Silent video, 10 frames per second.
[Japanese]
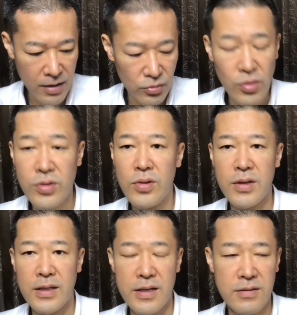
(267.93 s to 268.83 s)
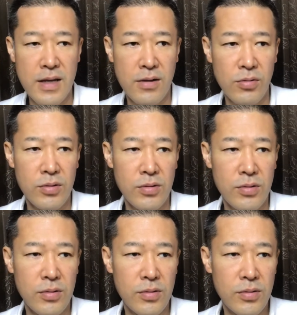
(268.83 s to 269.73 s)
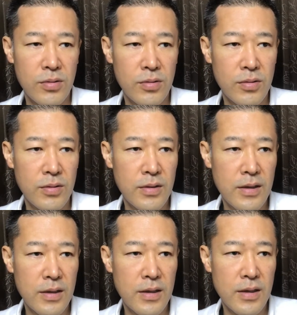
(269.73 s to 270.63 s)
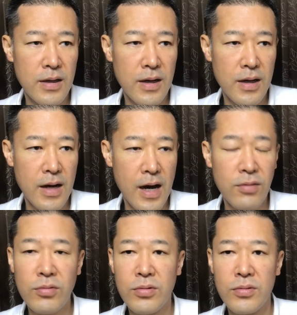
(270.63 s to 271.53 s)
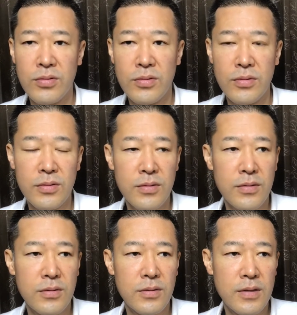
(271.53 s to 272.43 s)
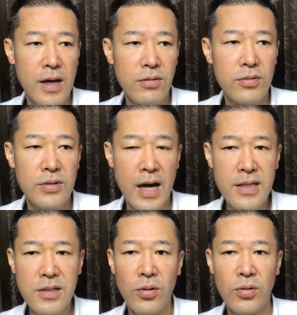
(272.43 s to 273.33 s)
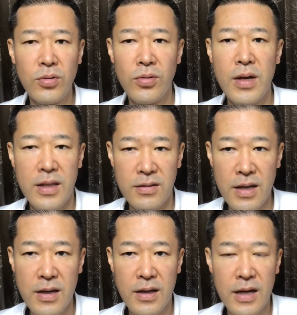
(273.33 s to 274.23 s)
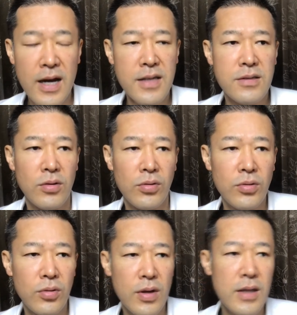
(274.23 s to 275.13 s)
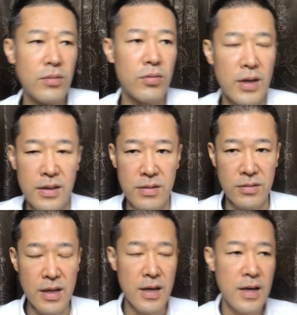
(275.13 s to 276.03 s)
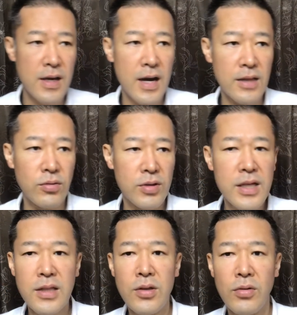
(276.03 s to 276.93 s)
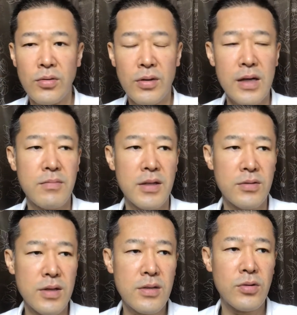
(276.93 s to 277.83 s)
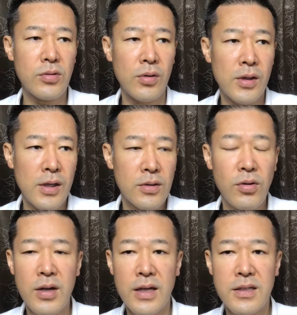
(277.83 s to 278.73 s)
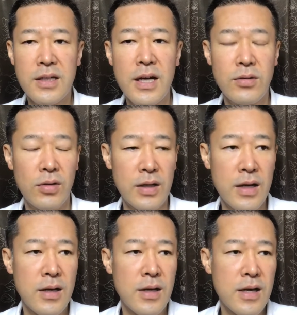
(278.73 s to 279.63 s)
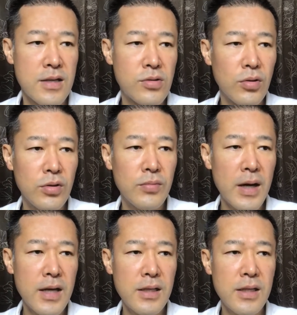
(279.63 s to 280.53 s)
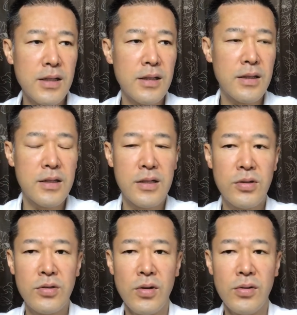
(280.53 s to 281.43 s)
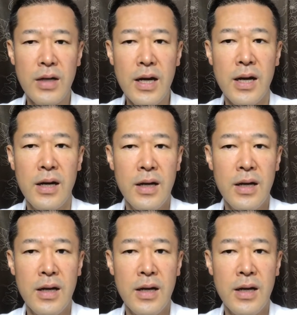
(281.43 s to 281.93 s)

お年寄りがですね、こう歩くか足の衰えですね、下半身の衰えとかですね、あと頻尿とかありますよね。ちょっとトイレが近いとかね、そういう場合に必要な、